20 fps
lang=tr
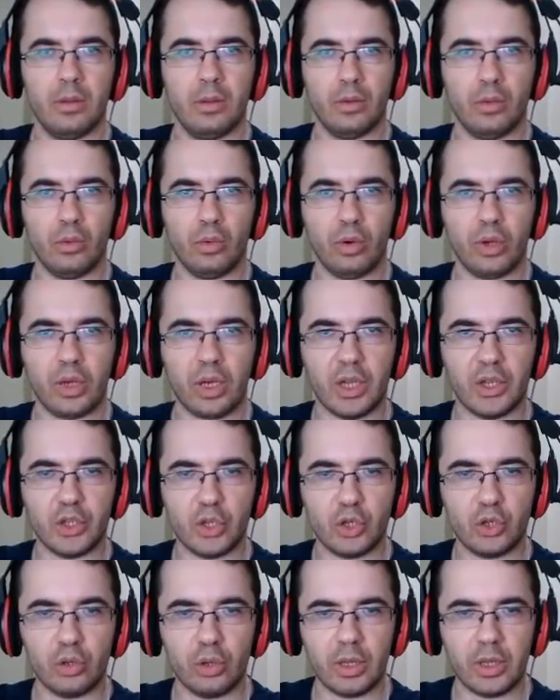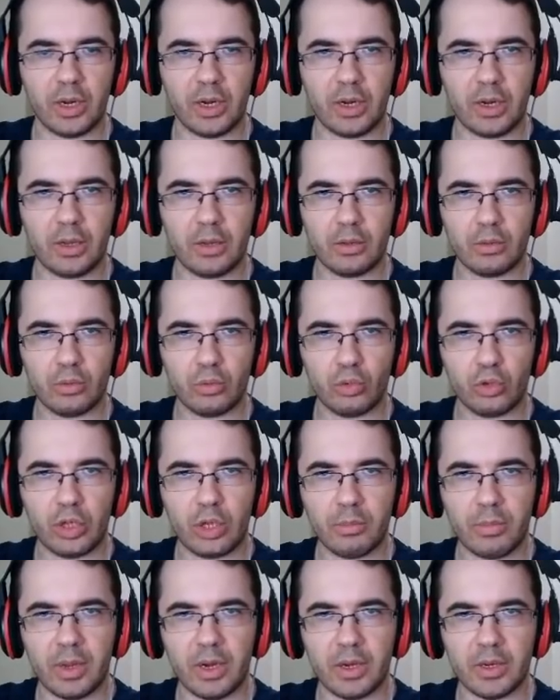Onun kaçış yollarını
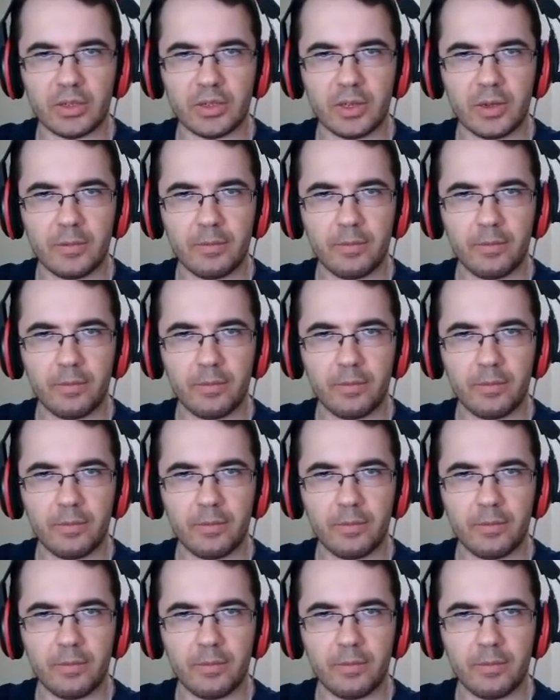tutayım ben en iyisi.